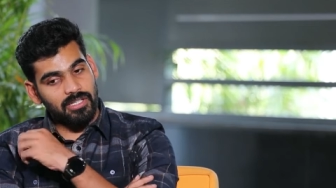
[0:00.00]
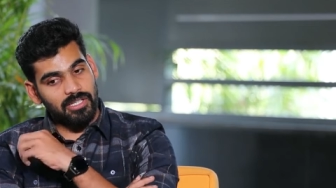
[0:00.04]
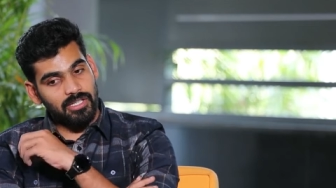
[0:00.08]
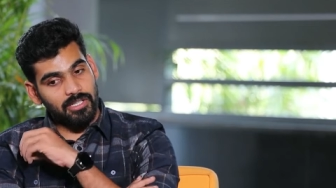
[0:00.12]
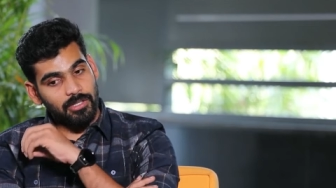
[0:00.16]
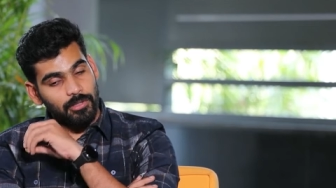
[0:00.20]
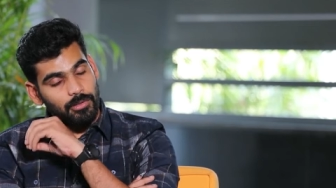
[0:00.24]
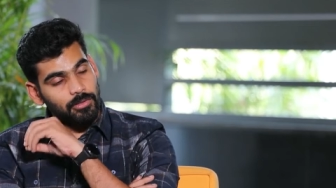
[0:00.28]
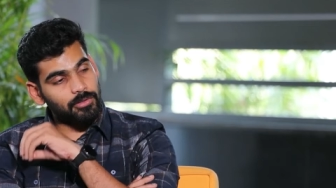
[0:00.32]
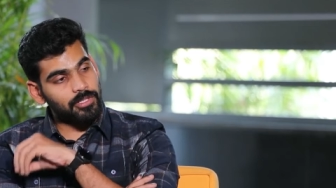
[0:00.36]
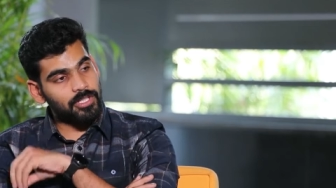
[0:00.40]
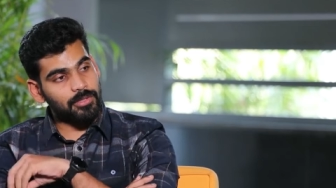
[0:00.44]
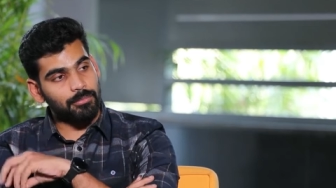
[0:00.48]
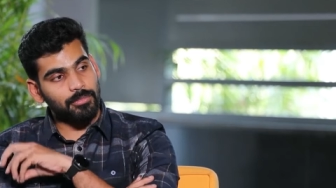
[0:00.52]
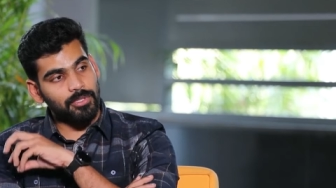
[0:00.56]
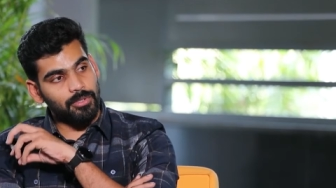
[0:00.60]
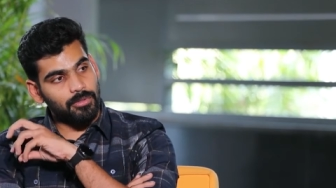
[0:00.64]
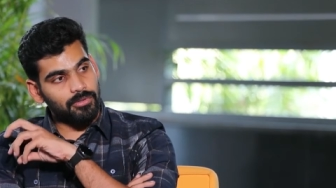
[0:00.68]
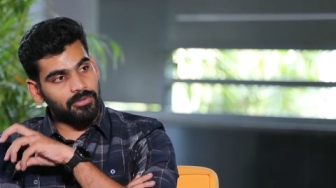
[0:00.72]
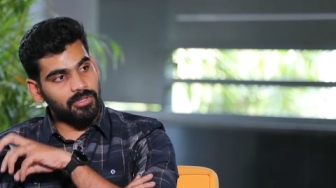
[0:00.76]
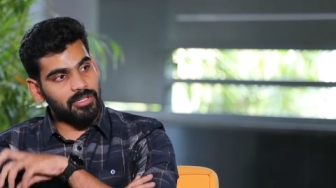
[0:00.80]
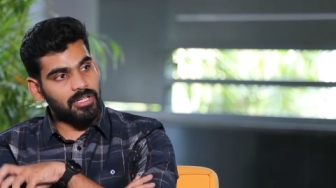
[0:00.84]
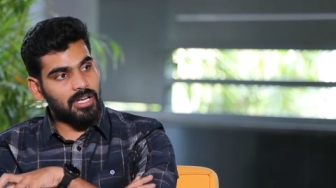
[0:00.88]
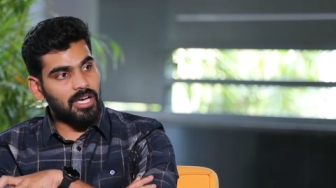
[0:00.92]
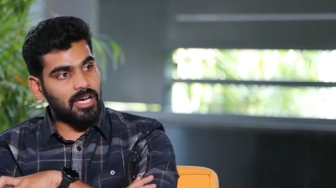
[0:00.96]
ఇంక్లూడింగ్ మీరు
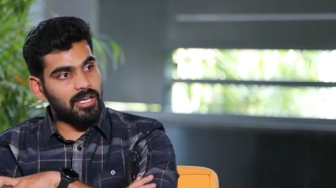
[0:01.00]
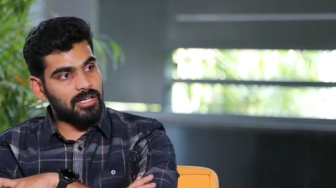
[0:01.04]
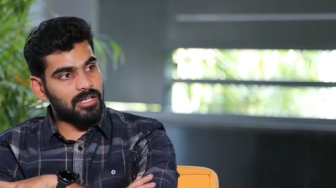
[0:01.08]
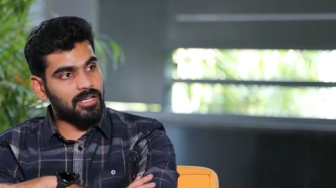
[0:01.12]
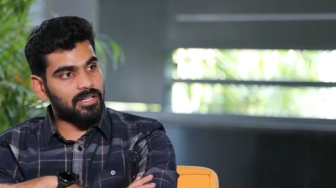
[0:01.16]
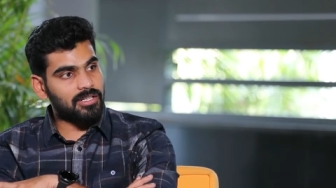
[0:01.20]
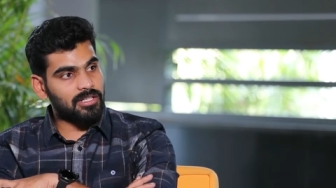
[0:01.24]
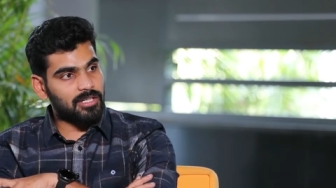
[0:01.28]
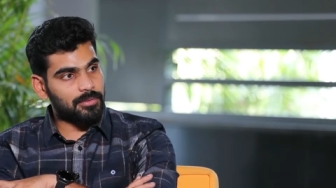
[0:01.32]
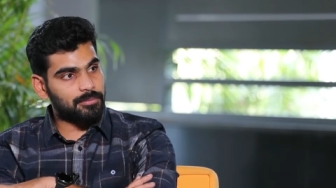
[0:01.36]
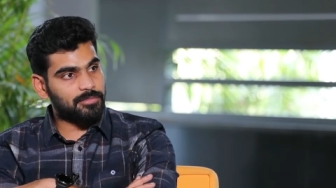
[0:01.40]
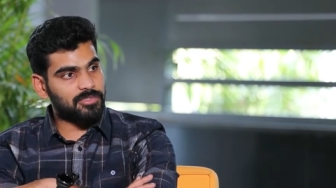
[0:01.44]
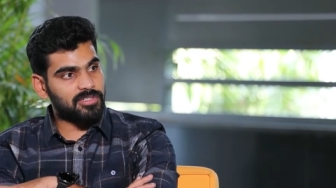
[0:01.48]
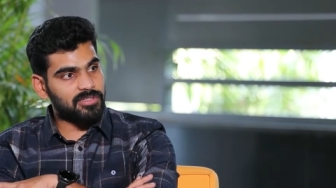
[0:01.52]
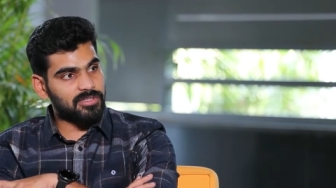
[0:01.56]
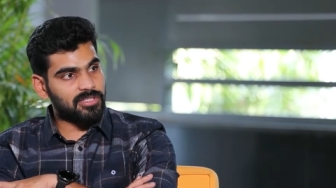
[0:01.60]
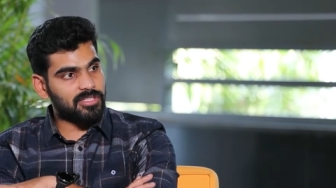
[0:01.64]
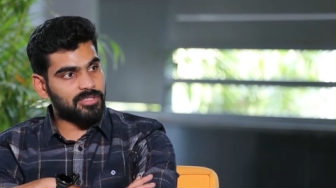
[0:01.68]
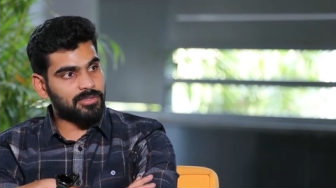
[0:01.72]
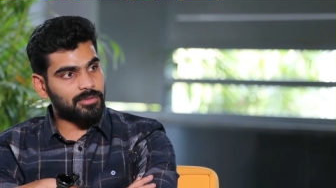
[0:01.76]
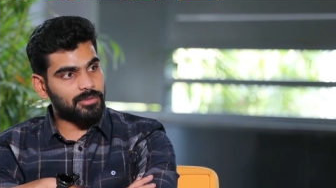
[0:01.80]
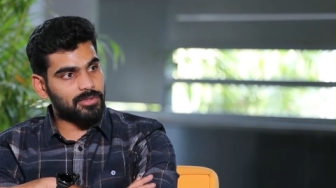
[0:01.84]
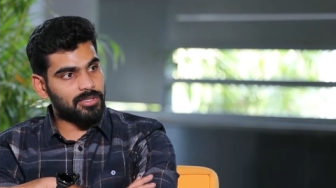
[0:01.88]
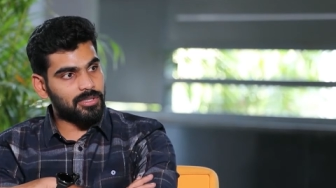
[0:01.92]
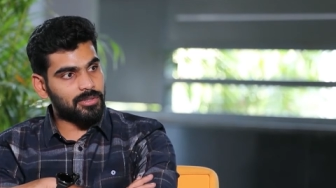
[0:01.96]
ఒకరు ఆర్ఆర్ని
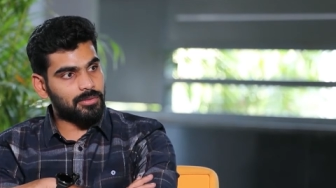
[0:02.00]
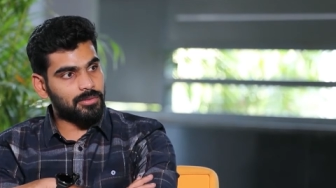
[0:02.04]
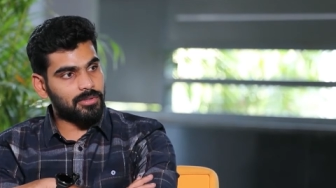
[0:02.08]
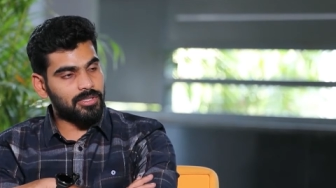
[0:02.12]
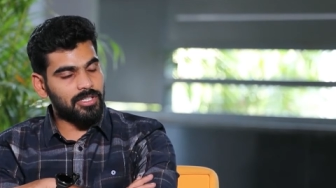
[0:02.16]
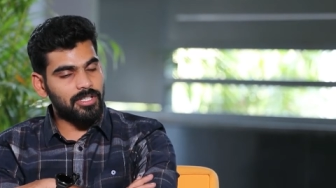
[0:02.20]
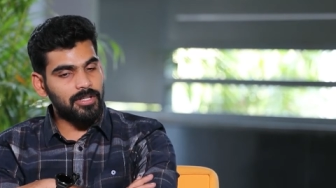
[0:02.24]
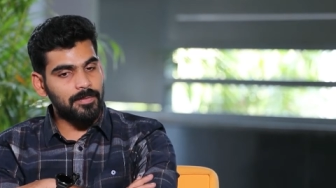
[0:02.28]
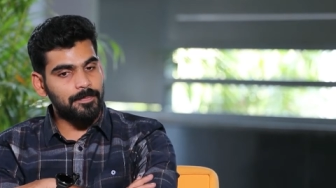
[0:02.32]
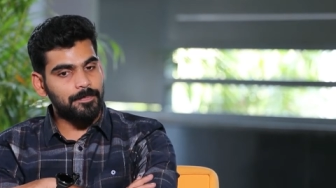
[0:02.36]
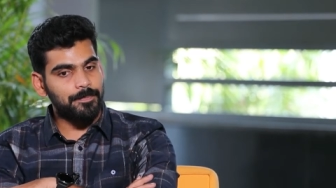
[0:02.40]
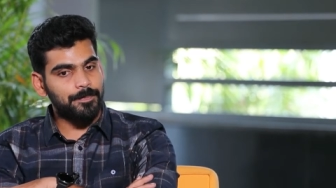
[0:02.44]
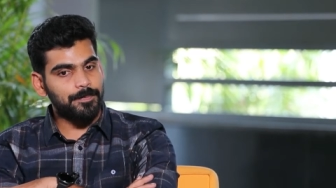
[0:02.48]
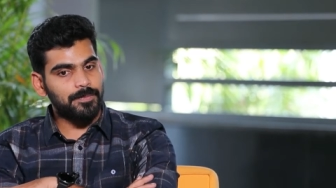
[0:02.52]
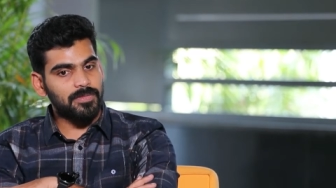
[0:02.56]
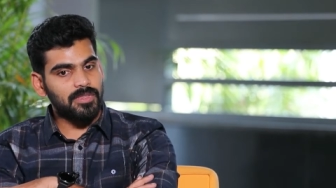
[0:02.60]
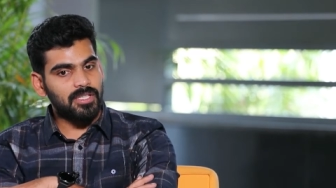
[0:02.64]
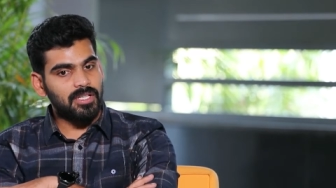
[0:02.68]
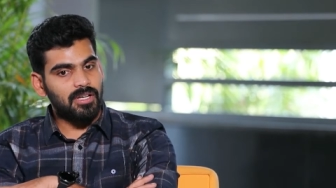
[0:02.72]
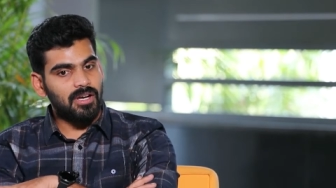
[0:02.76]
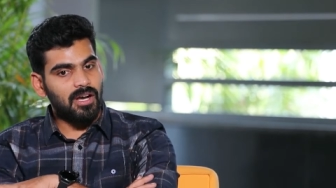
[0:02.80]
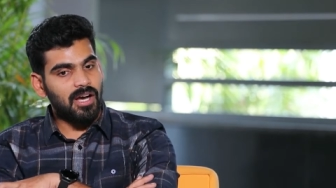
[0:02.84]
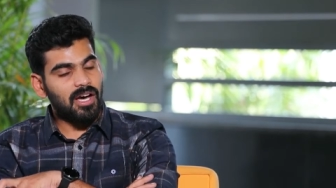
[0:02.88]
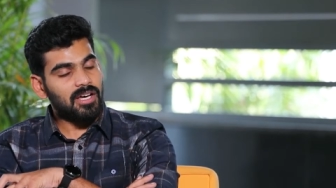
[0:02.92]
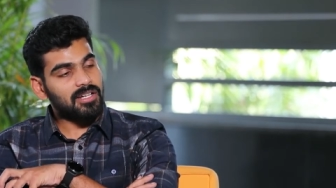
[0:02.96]
అబ్జర్వ్ ఉంటే కూడా
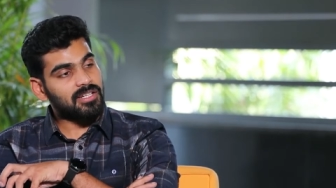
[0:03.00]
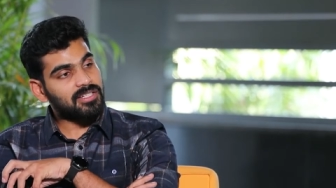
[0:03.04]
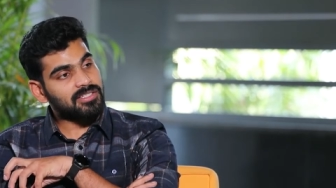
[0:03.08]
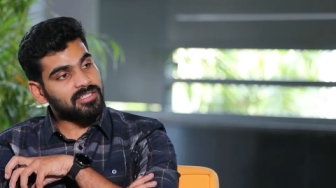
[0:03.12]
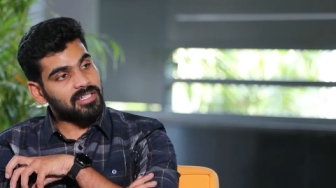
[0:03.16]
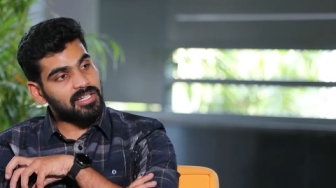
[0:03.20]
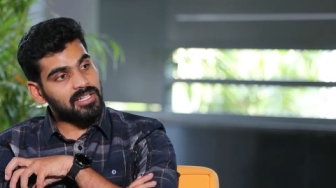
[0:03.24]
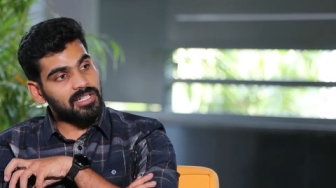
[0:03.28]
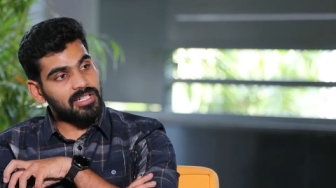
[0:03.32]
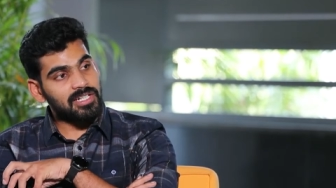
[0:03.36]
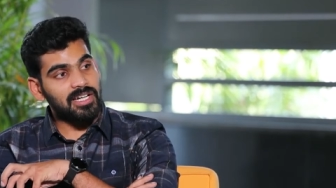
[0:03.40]
ఆర్ఆర్ చాలా